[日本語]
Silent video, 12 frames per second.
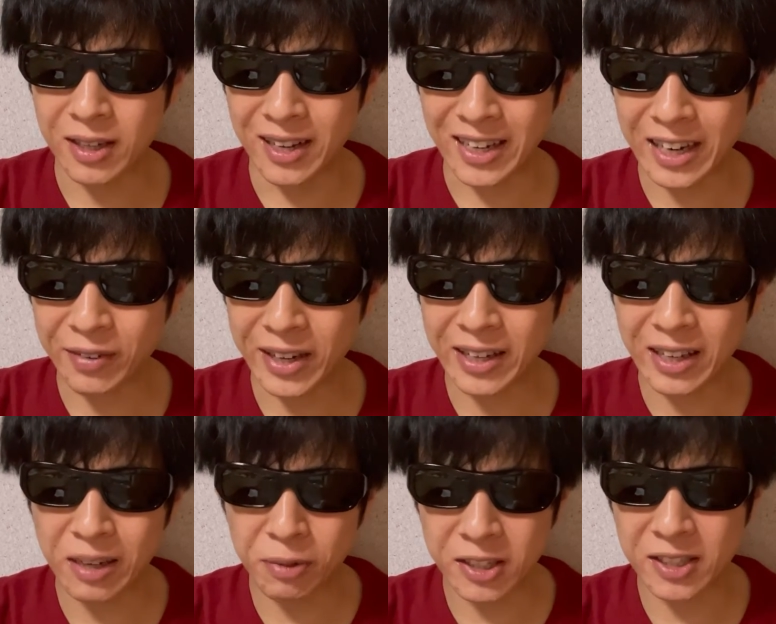彼はやり手か
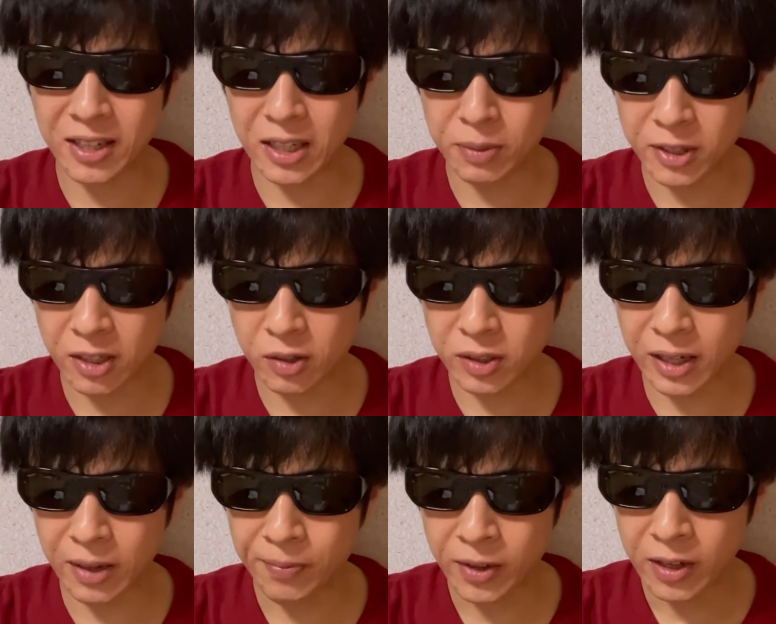もですと返しました。そしたら、